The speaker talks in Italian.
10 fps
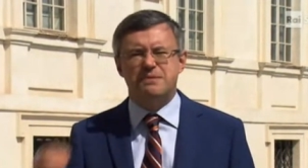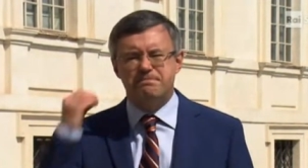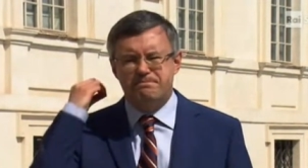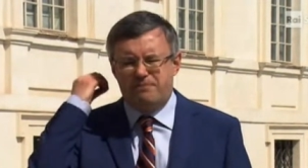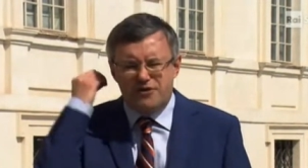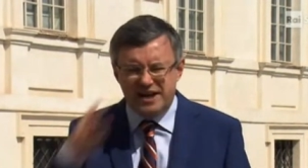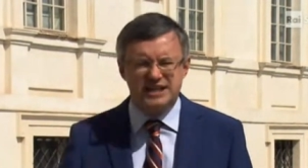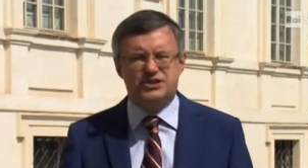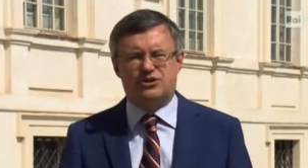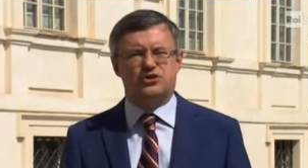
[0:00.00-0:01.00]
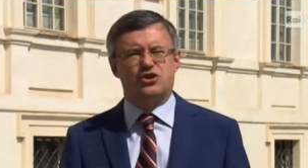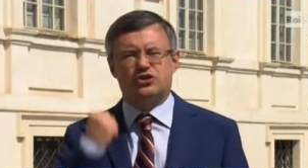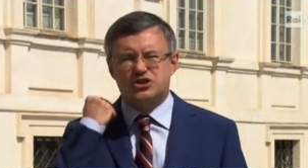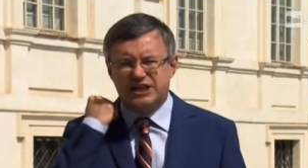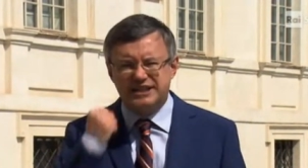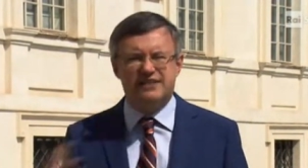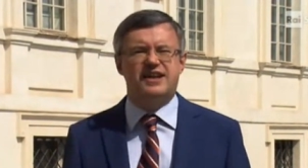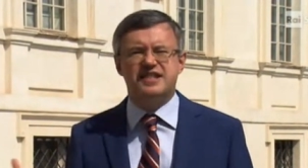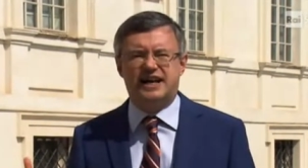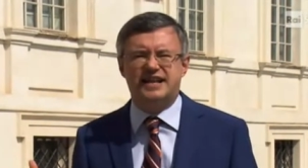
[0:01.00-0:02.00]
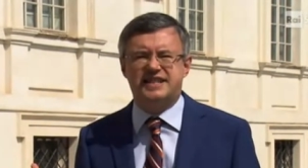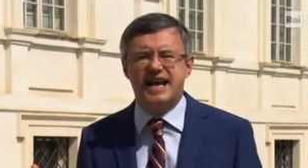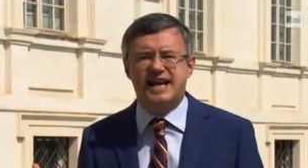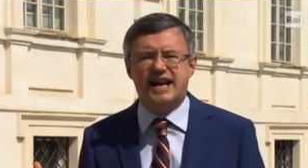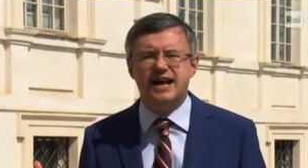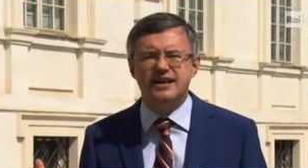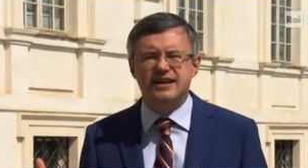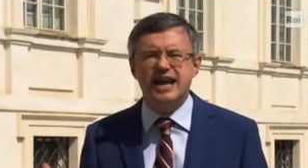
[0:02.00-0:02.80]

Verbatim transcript: si impoveriscono, sono costretti a vendere la terra,